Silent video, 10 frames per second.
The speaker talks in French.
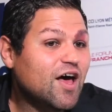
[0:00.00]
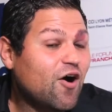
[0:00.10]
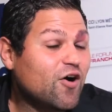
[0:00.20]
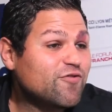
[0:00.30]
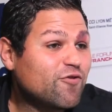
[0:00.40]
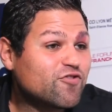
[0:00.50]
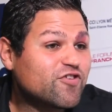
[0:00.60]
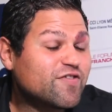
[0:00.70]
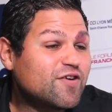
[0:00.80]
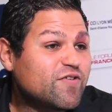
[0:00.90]
Alors les
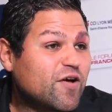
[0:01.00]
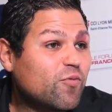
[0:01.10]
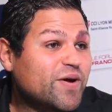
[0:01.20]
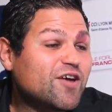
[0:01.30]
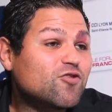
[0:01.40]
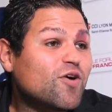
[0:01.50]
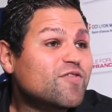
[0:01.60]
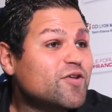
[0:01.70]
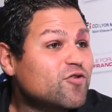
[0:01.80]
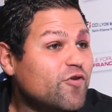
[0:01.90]
franchisés, on les accompagne avec trois
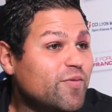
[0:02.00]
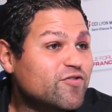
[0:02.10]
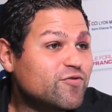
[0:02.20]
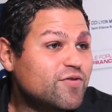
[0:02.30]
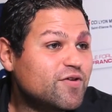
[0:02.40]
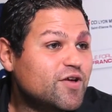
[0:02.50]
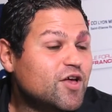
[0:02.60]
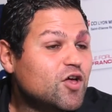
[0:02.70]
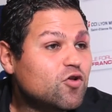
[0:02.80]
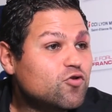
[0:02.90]
semaines de formation
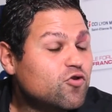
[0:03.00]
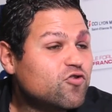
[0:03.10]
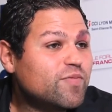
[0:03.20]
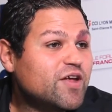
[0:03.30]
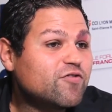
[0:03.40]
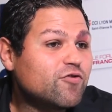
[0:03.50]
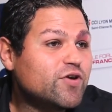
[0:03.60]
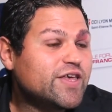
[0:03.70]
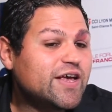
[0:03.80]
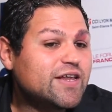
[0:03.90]
deux semaines sur
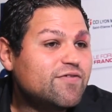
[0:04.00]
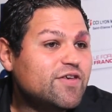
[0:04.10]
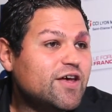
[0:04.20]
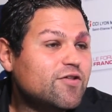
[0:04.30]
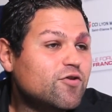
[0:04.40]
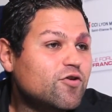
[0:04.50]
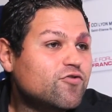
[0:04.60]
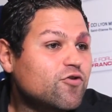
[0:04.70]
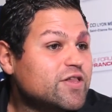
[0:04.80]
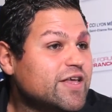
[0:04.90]
lesquelles ils viennent euh,
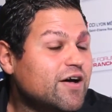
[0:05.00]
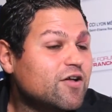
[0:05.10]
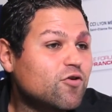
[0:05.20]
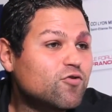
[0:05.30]
sur le terrain dans